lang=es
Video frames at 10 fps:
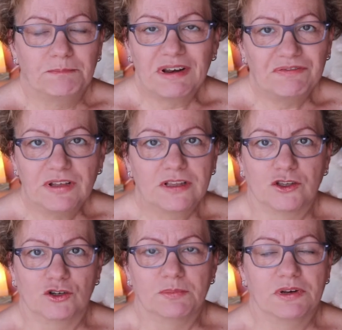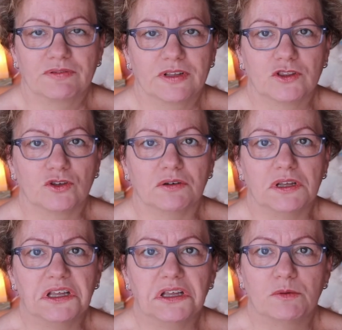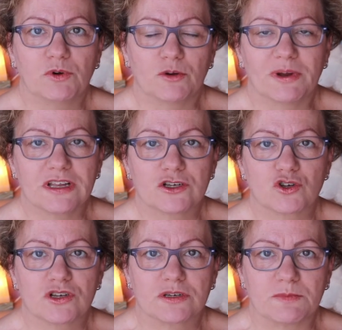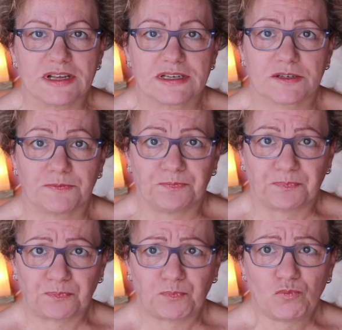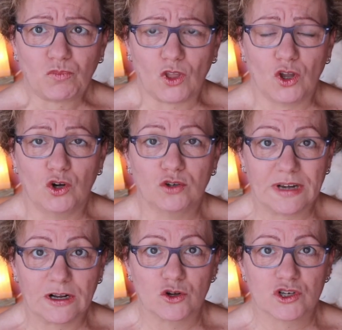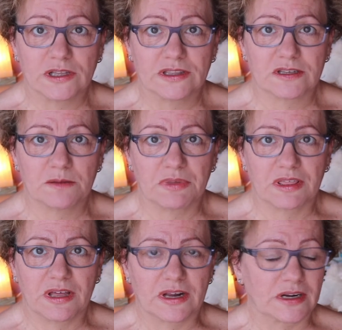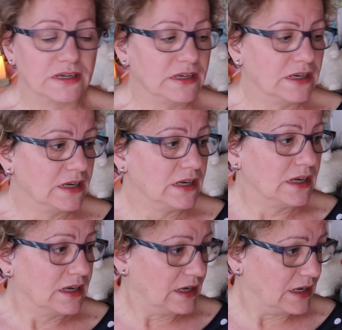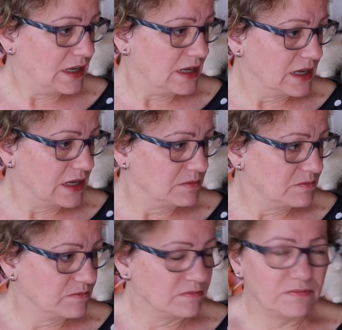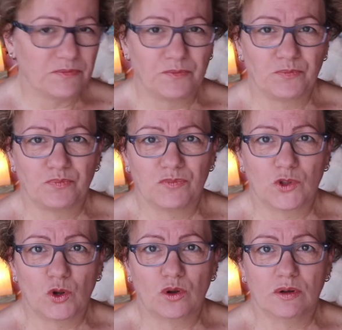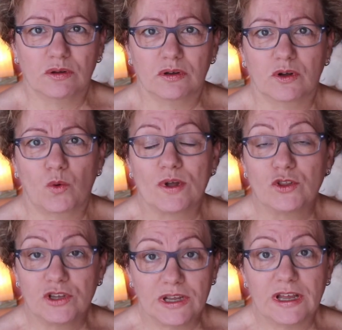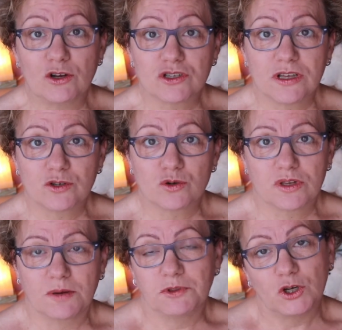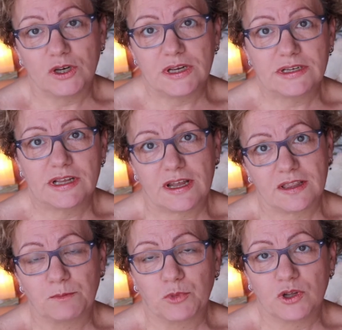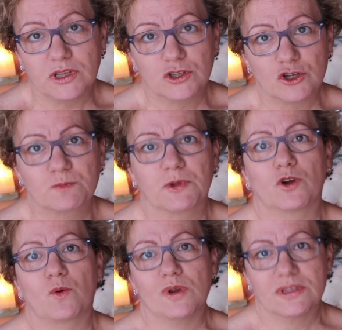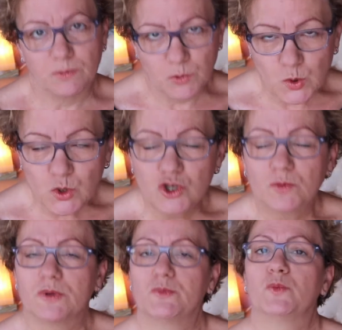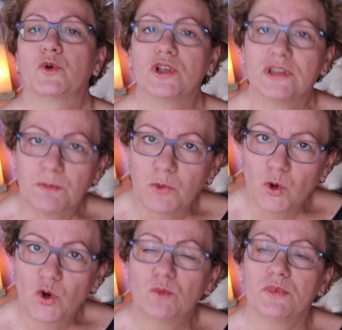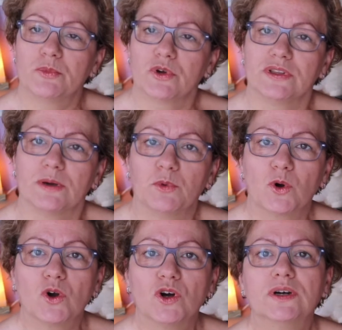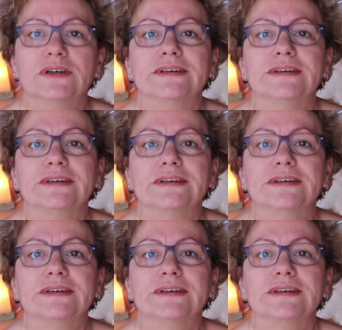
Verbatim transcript: Perfecto, perfecto. Y bueno, varias cosas más. Otra cosa antes de empezar. Em, cuando llegue a los 100 suscriptores, ya quedan poquitos, pero cuesta mucho, voy muy poquito a poco, muy poquito a poco,